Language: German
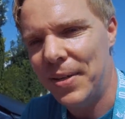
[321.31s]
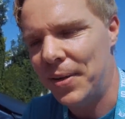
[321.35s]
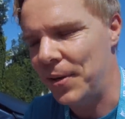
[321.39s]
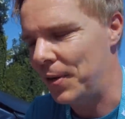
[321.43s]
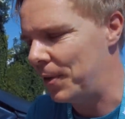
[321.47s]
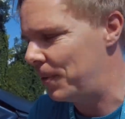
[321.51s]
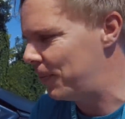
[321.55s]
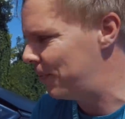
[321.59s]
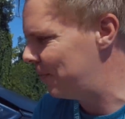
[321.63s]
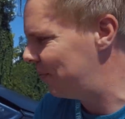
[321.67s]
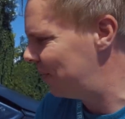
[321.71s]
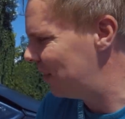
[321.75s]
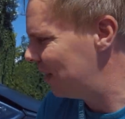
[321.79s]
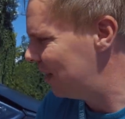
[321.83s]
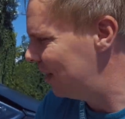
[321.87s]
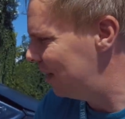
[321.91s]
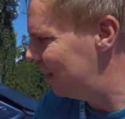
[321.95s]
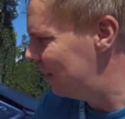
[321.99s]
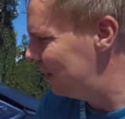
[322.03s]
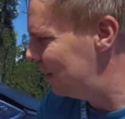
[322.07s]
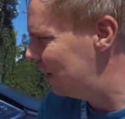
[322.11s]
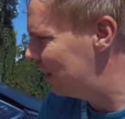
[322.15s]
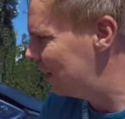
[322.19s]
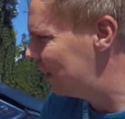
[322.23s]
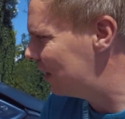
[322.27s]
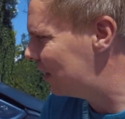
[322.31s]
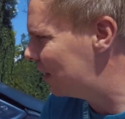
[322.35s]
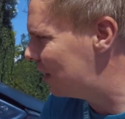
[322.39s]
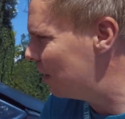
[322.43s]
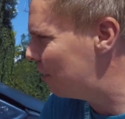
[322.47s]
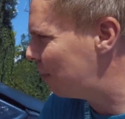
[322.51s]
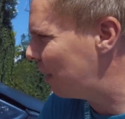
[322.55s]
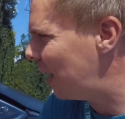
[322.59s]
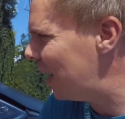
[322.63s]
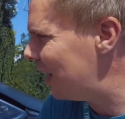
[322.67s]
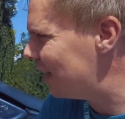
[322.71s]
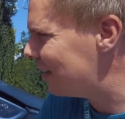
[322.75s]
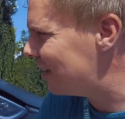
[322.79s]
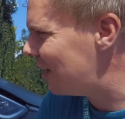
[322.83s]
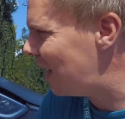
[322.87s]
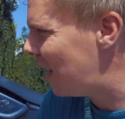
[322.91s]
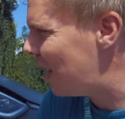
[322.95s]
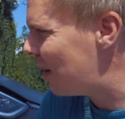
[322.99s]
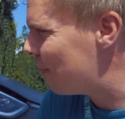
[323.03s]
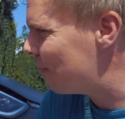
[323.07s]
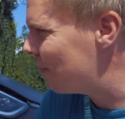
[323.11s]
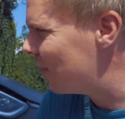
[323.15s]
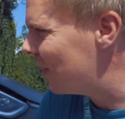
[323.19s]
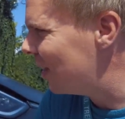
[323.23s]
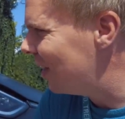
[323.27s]
ähm, gebracht
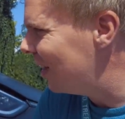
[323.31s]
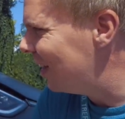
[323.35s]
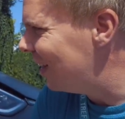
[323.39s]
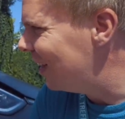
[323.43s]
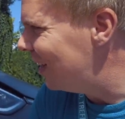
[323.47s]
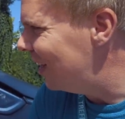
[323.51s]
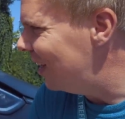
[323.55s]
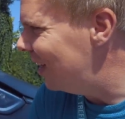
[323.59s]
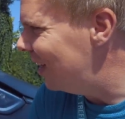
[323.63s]
haben,